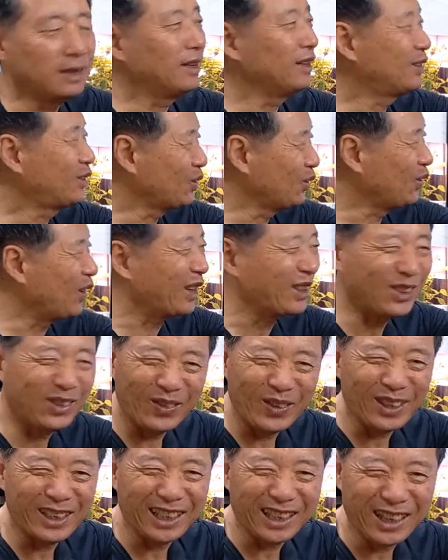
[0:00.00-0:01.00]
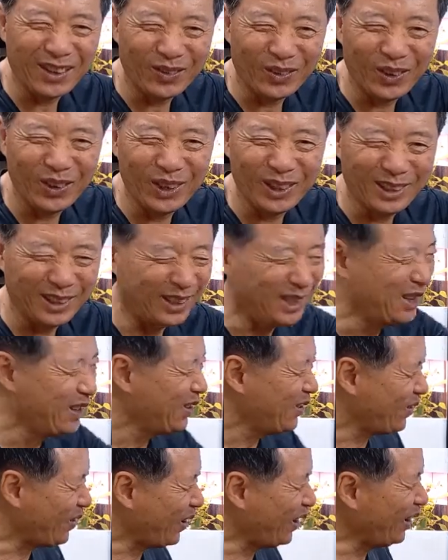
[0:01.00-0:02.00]
그 중간쯤에서 이렇게 모여서
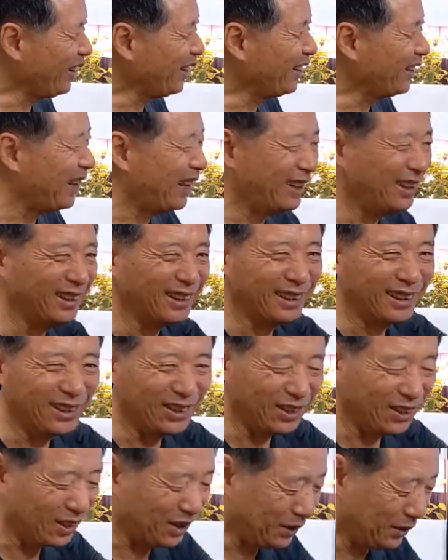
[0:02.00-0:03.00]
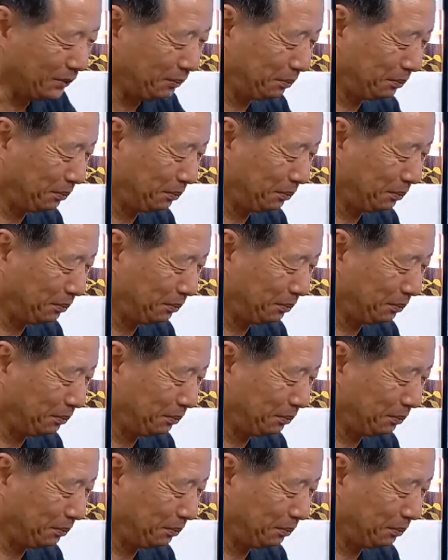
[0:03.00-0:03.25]
회의를 했는 거죠.